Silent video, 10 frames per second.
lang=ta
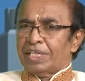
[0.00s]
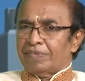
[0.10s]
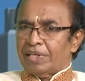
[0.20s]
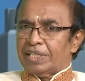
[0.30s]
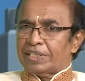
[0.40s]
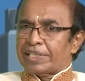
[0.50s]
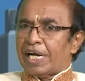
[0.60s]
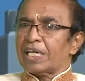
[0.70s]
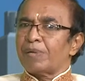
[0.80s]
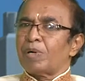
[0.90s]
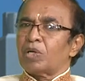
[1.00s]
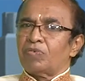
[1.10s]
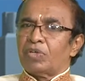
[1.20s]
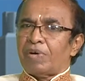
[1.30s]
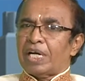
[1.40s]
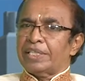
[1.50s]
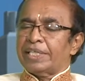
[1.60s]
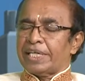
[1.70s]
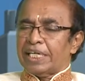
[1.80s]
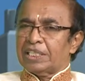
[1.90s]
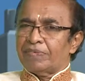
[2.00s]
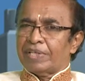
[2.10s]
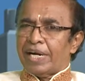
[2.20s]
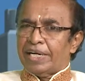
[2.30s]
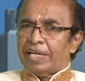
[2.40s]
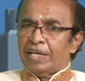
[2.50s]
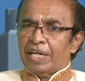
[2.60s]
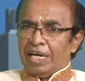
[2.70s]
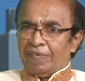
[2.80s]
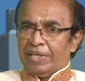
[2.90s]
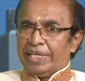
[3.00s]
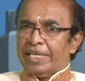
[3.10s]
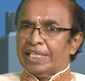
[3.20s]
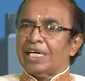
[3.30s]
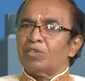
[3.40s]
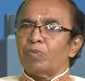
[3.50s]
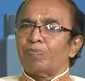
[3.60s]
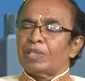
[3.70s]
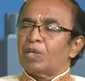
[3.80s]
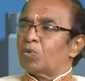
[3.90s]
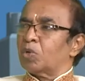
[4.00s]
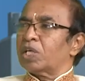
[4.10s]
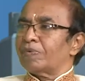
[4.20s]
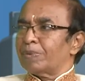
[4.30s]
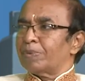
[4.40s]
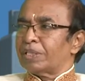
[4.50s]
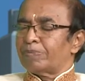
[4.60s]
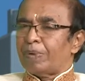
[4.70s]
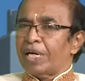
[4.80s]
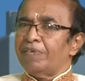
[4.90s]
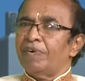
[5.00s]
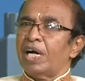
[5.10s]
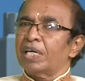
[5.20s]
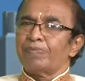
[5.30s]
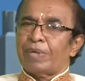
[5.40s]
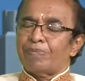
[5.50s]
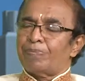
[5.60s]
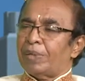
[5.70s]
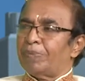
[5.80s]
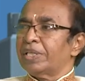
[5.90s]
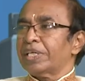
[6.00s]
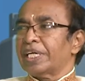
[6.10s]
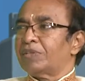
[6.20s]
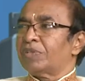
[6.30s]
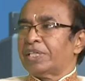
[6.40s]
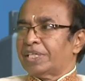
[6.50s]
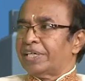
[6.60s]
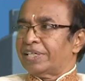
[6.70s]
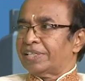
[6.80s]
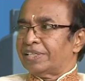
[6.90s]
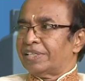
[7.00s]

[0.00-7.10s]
இவருக்கு தாக்கமாக ஒரு வார்த்தையை கயத்து விட்டாண்டா அவருக்கு ஏதாவது ஒரு பதில் கொடுக்க வேணும்னா அந்த பழிவாங்கும் மனப்பான்மை இந்த கேதுவுக்கு இருக்கின்றது